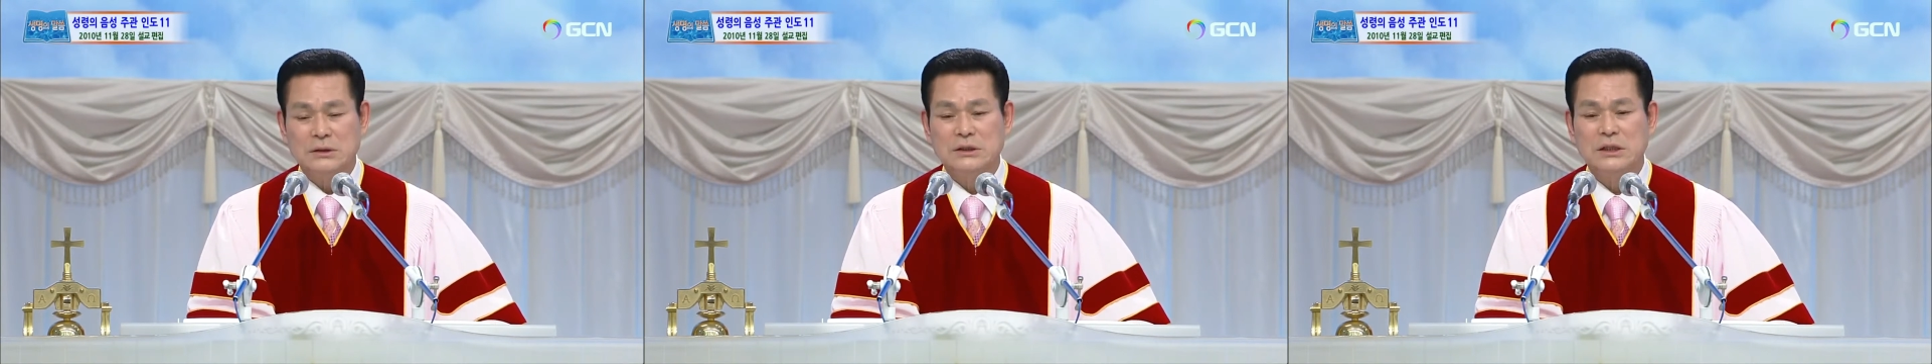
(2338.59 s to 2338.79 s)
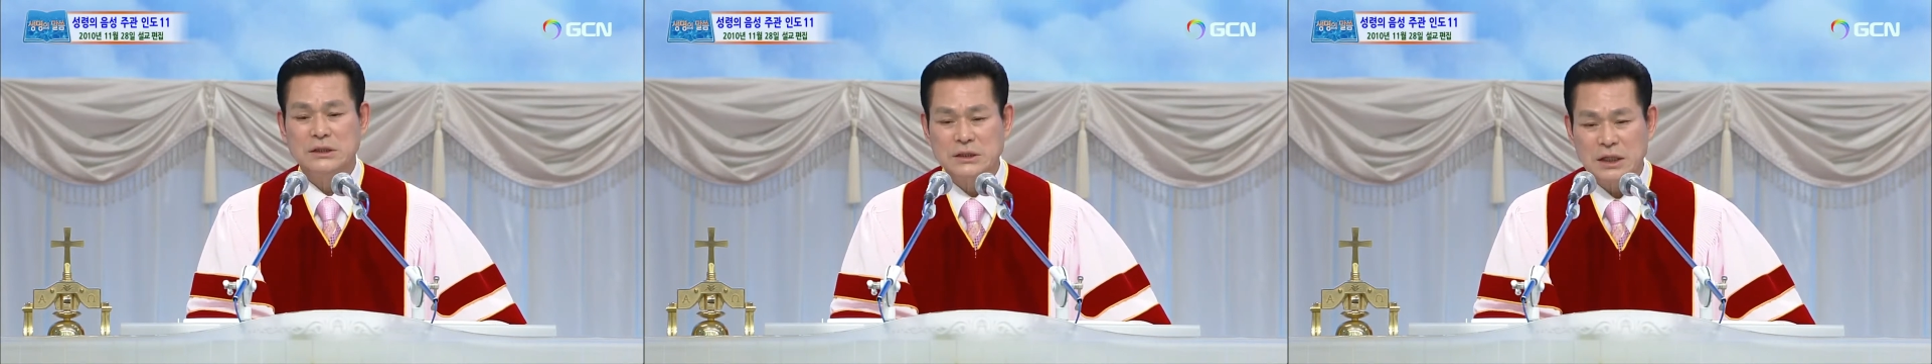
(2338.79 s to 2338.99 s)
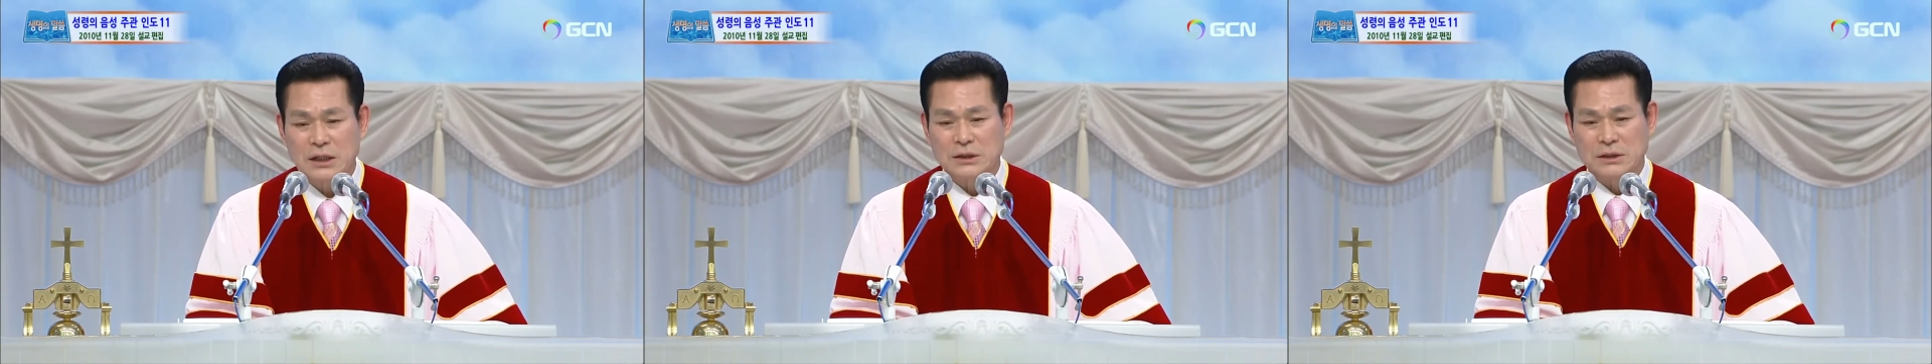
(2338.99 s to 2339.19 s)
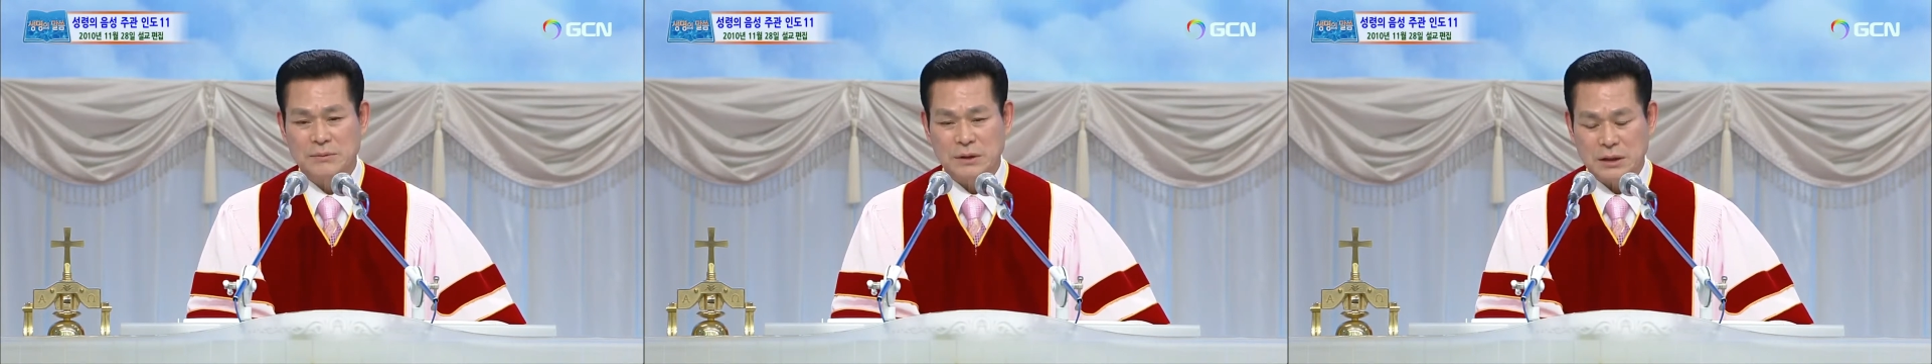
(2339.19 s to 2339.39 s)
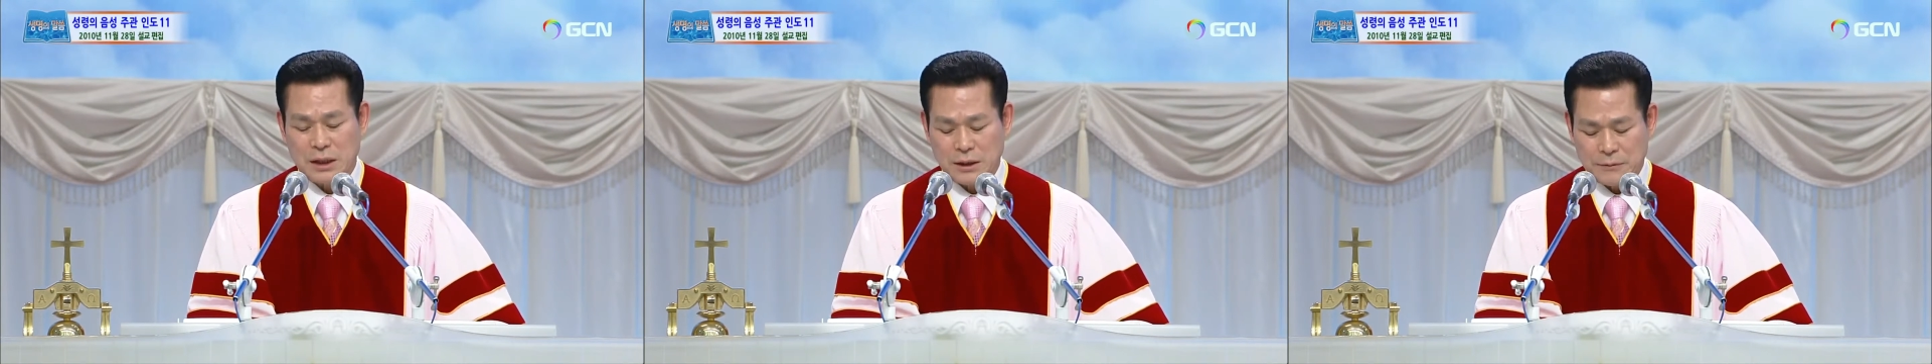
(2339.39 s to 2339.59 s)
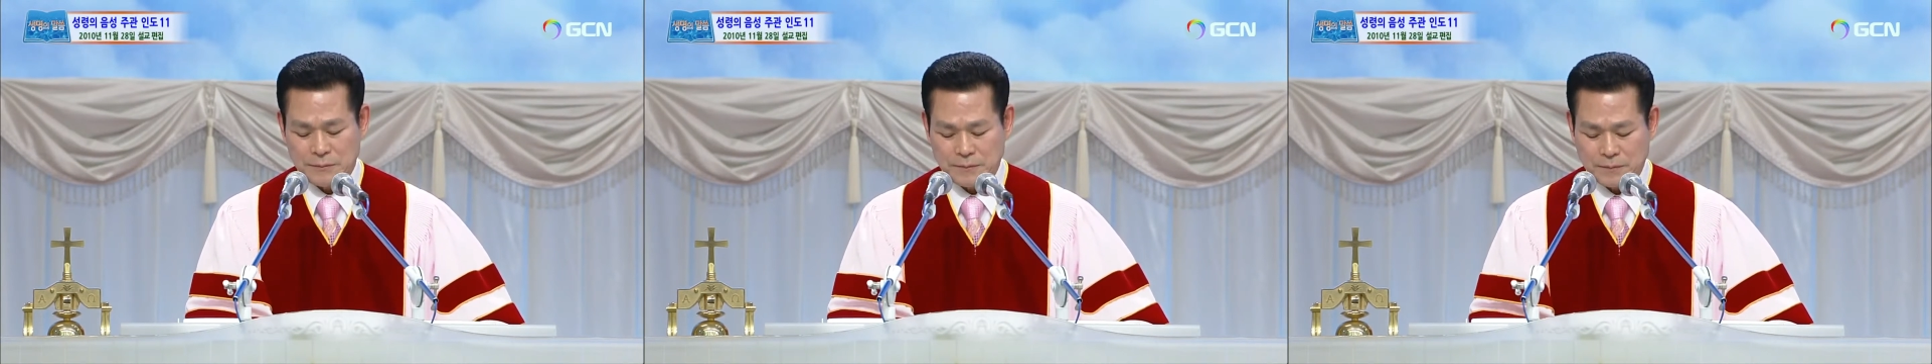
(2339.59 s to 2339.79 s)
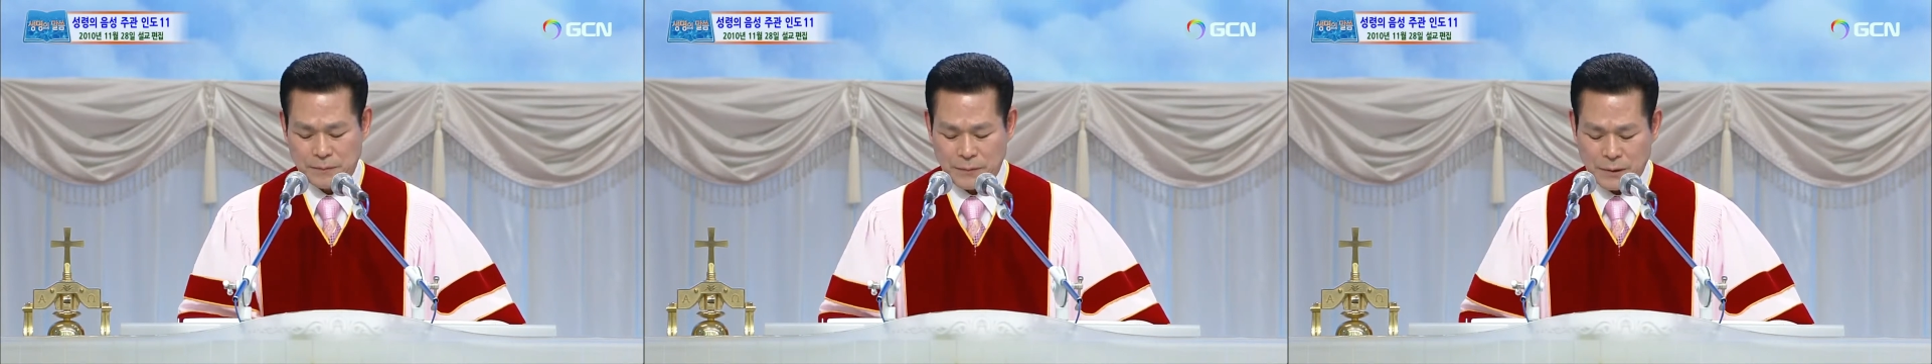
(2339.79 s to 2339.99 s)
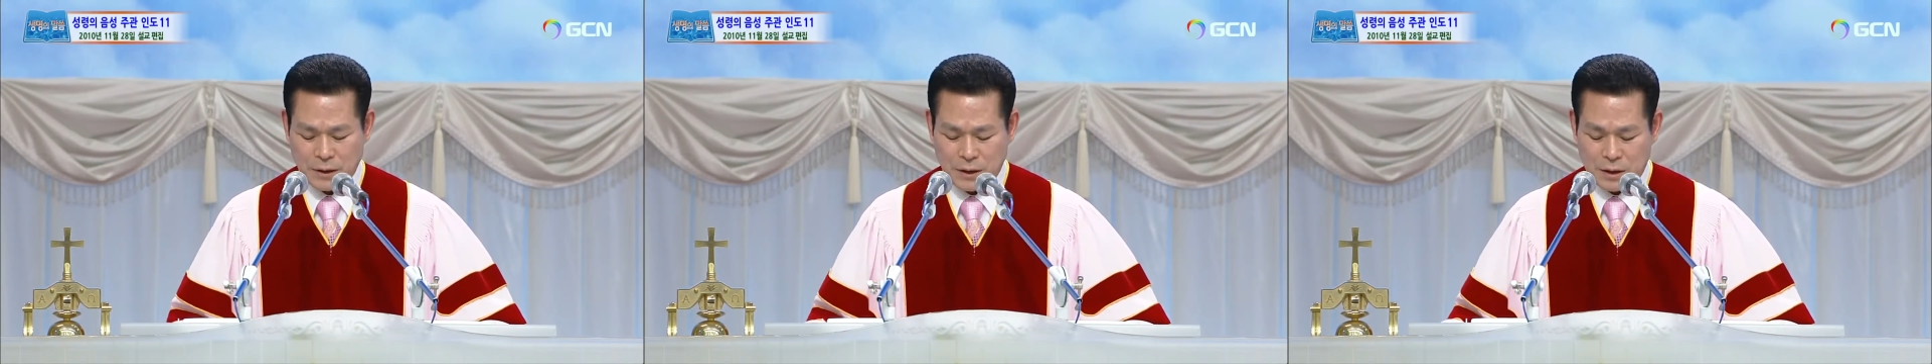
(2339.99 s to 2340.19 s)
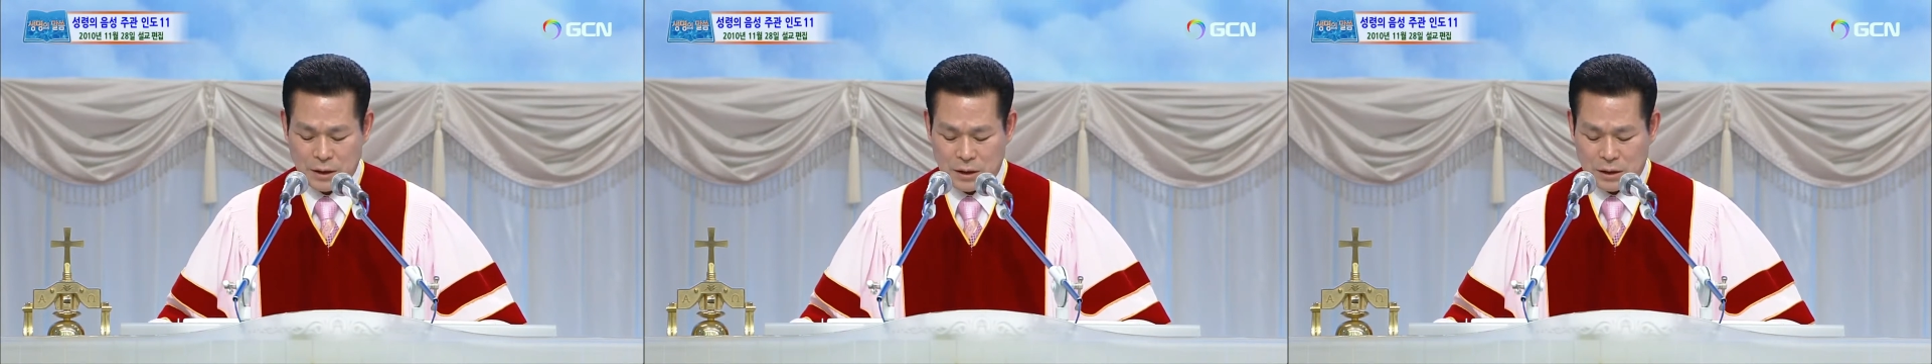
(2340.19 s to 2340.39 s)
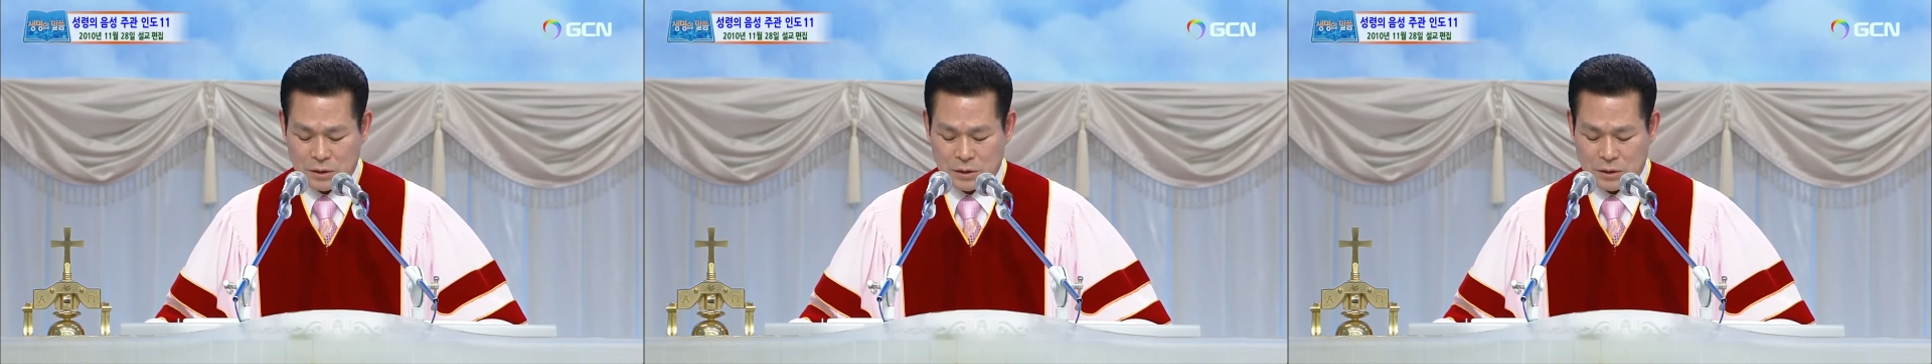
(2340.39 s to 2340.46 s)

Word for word: つのことを命じられます。